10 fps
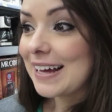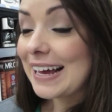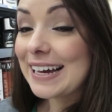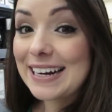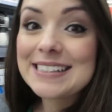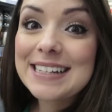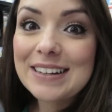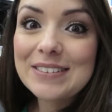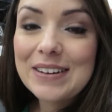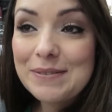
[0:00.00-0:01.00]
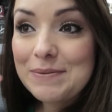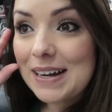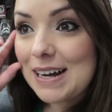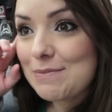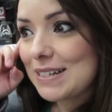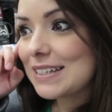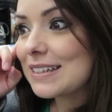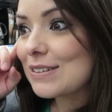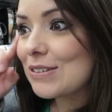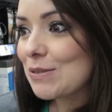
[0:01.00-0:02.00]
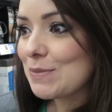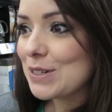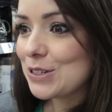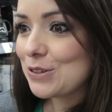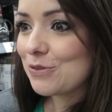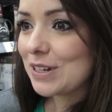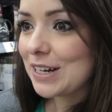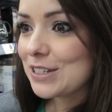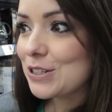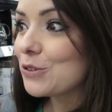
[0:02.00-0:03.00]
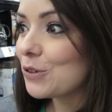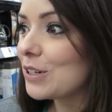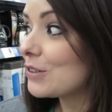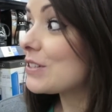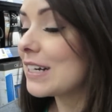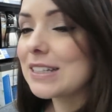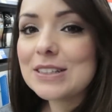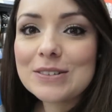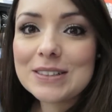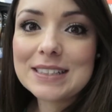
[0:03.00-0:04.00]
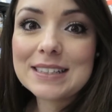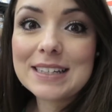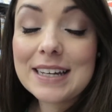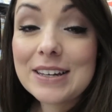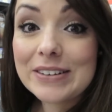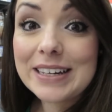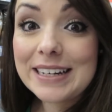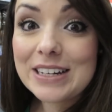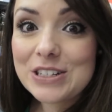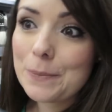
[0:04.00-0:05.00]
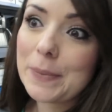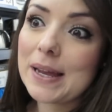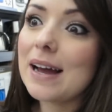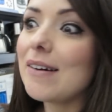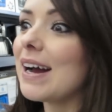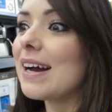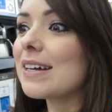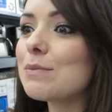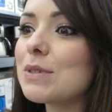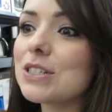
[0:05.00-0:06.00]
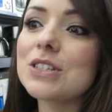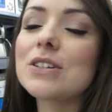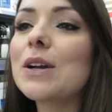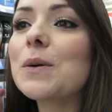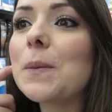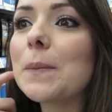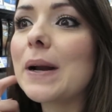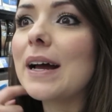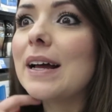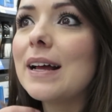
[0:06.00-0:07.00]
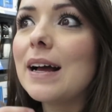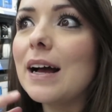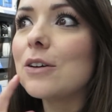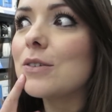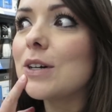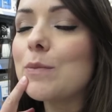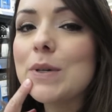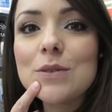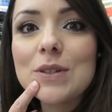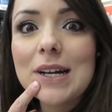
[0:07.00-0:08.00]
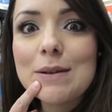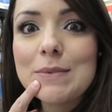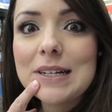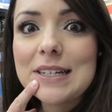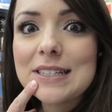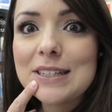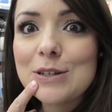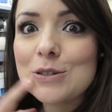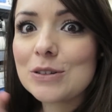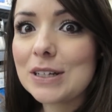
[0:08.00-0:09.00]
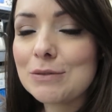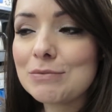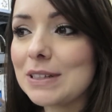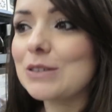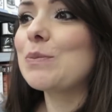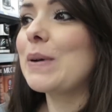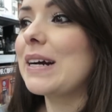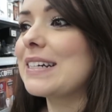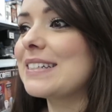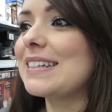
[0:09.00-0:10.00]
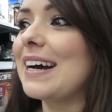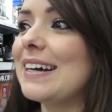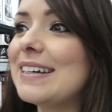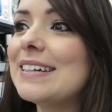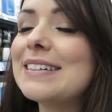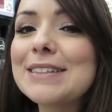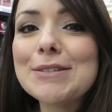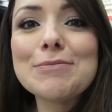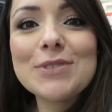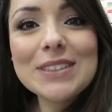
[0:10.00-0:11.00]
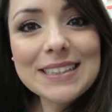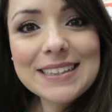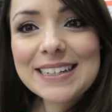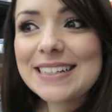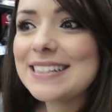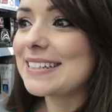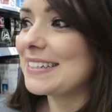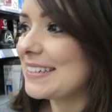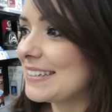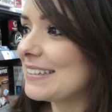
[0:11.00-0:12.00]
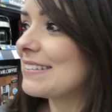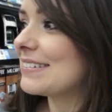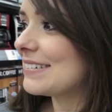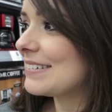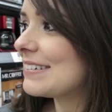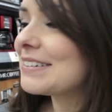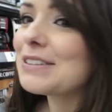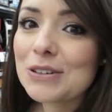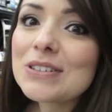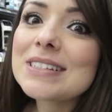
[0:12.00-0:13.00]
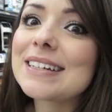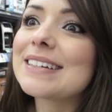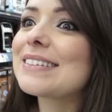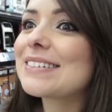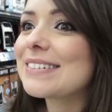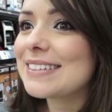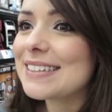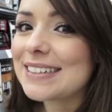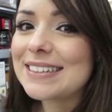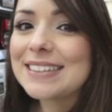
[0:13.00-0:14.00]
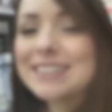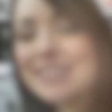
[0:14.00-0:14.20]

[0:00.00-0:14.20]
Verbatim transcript: é engraçado, a minha cabeça está totalmente diferente. Eu tô olhando certas coisas aqui que eu queria já pegar. Ah, que bonitinho, quero comprar. Aí eu, não, mas não está na minha lista e eu só tenho um tanto para gastar. Então, muito interessante. Tô, tô gostando, tô gostando.